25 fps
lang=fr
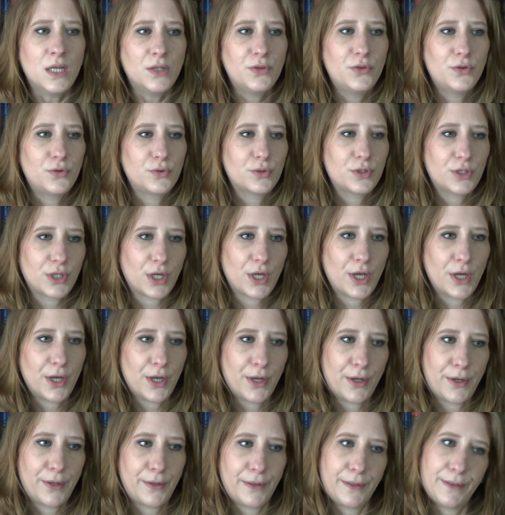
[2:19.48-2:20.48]
Donc,
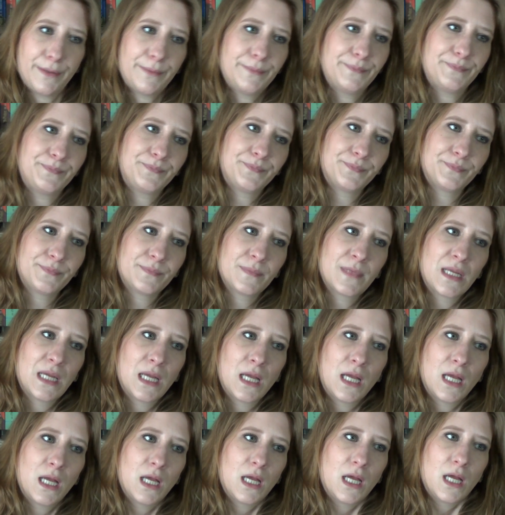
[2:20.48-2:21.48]
euh,
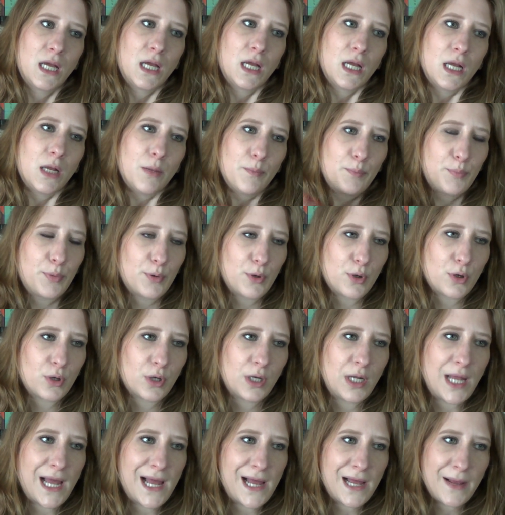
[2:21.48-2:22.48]
pour
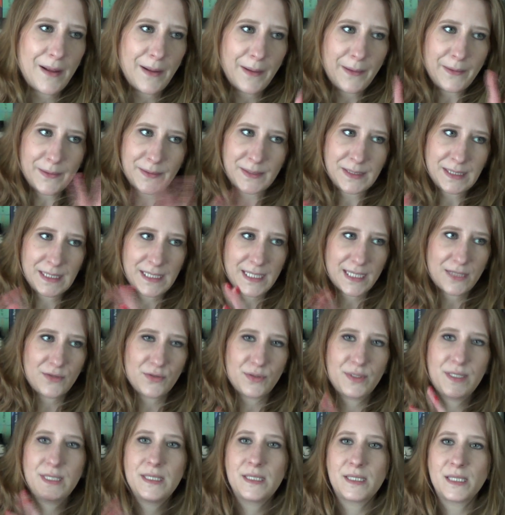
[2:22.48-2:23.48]
euh, ce qui est de
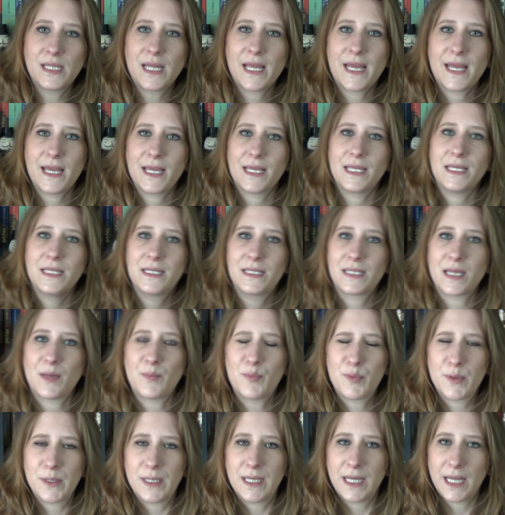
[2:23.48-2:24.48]
Disney, il
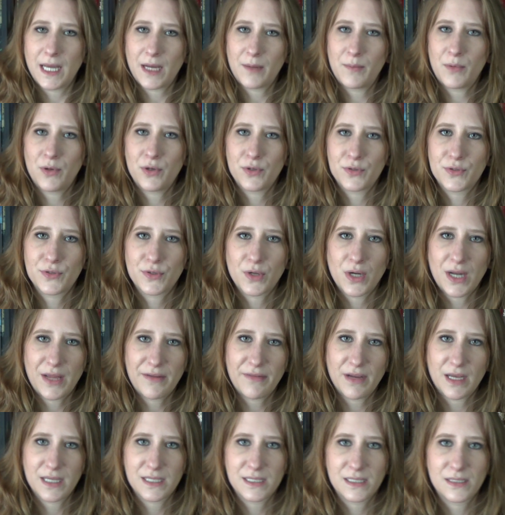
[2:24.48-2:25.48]
s'appuie clairement sur la
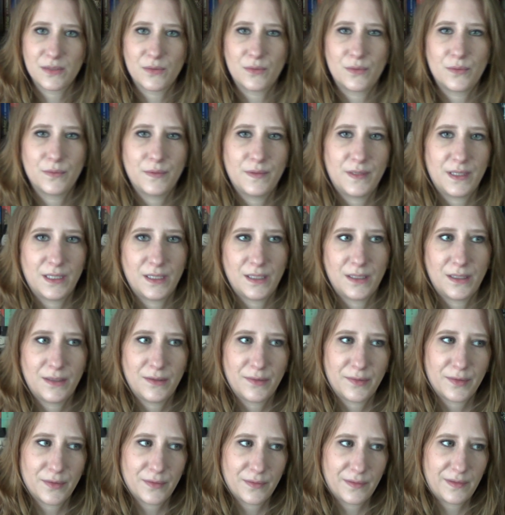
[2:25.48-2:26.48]
version
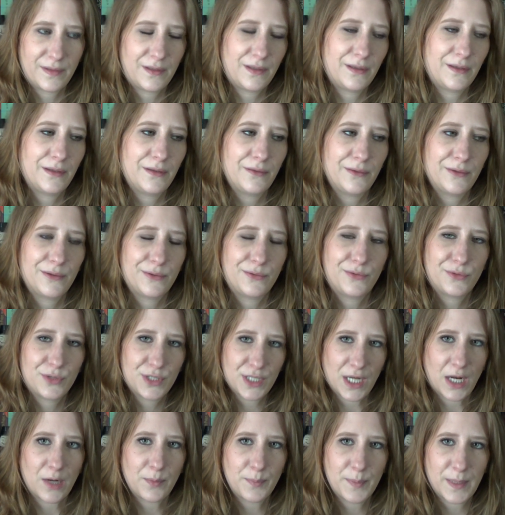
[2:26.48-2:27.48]
des, des, euh, de
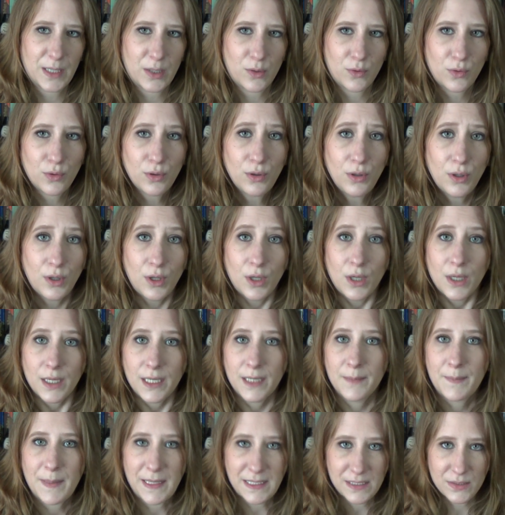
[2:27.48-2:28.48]
Charles Perrault
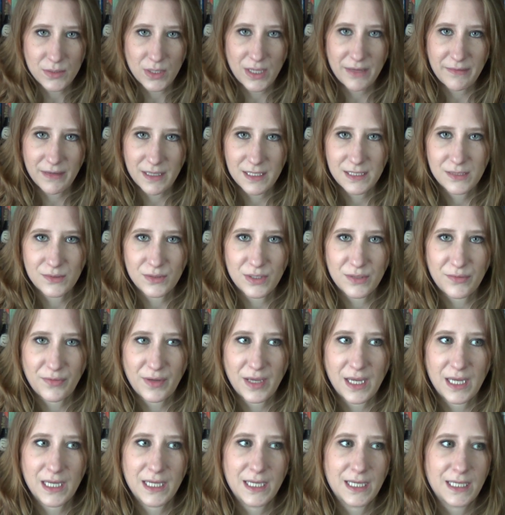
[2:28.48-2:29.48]
et pas sur la version des
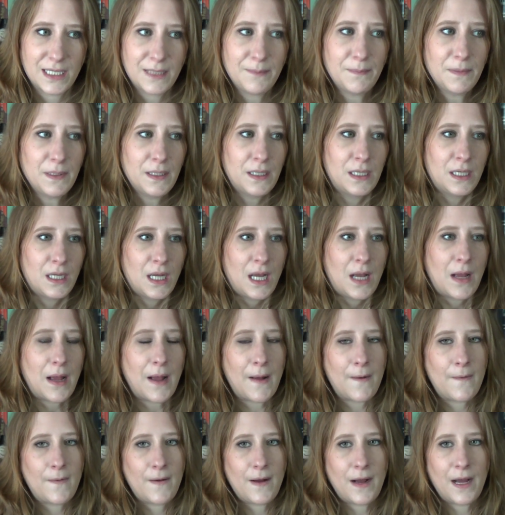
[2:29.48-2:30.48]
frères Grimm, euh,
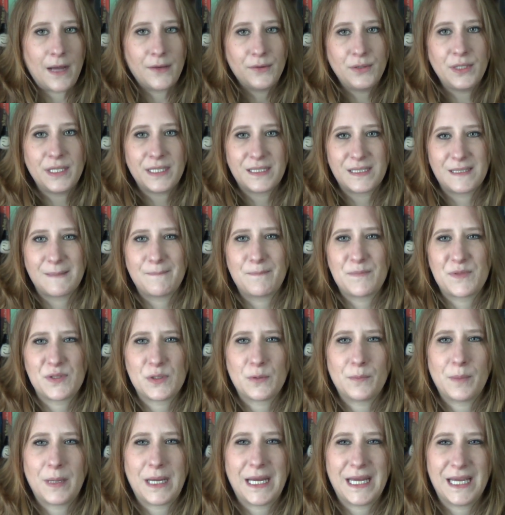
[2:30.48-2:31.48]
à une
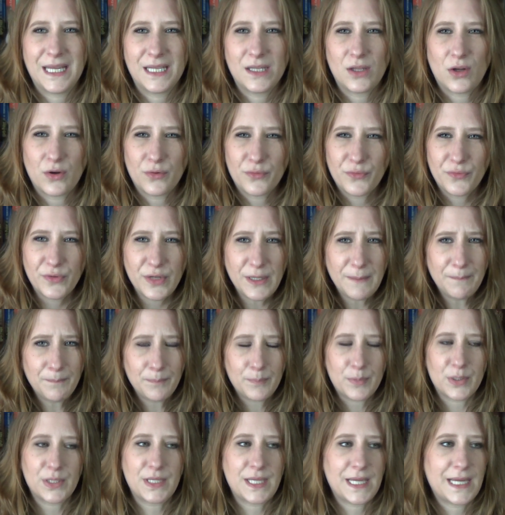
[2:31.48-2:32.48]
exception près dans le
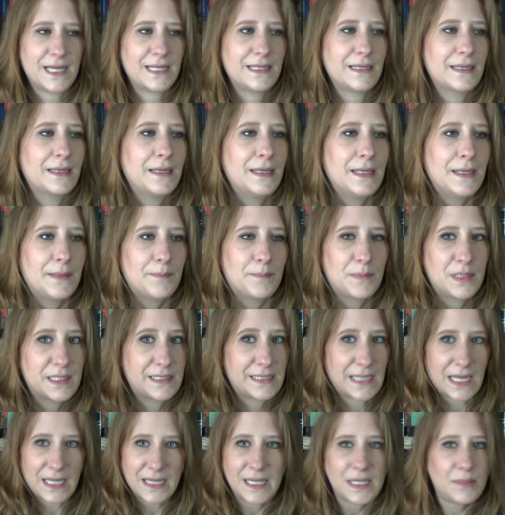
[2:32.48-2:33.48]
film peut-être, mais
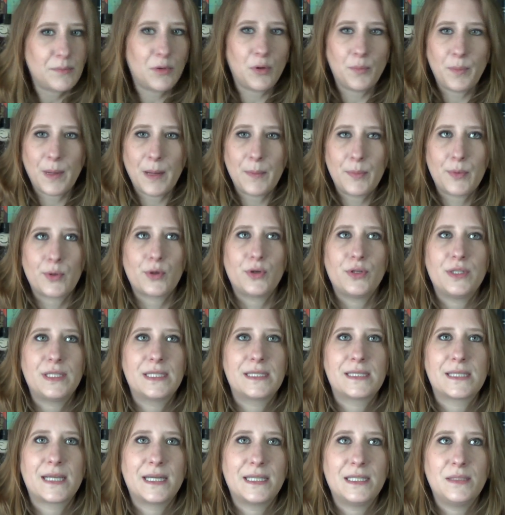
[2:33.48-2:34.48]
certainement pas pour le
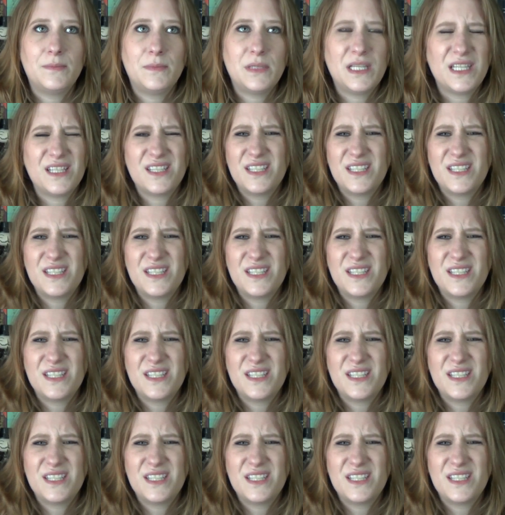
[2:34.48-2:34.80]
dessin animé.